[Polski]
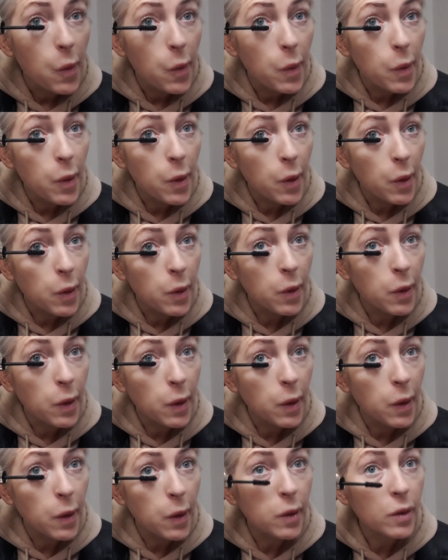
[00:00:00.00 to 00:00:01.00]

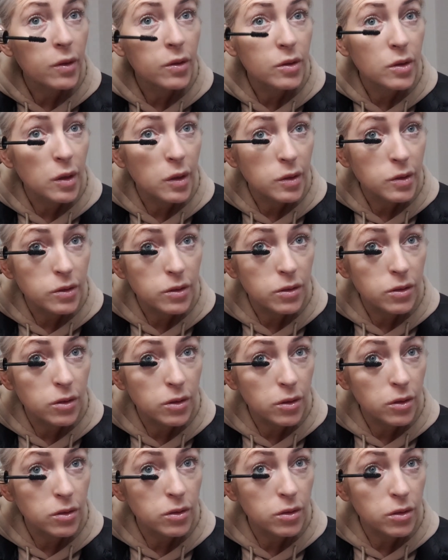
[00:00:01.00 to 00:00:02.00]
Dolne rzęsy,
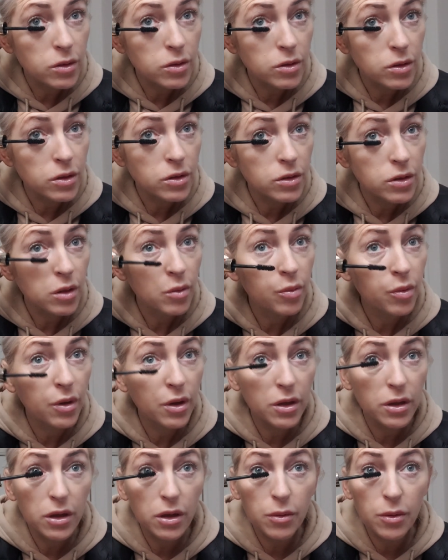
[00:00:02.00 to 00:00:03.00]
tylko troszeczkę, bo
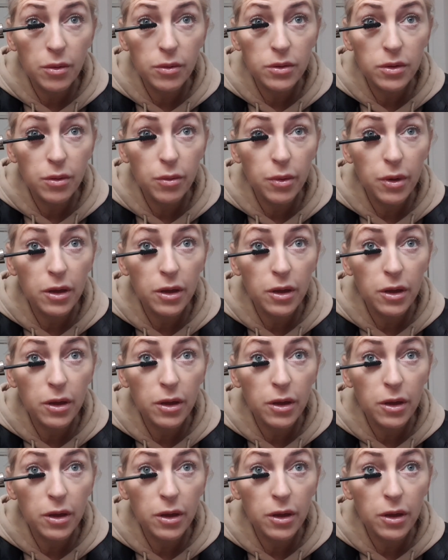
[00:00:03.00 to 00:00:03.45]
jednak mam za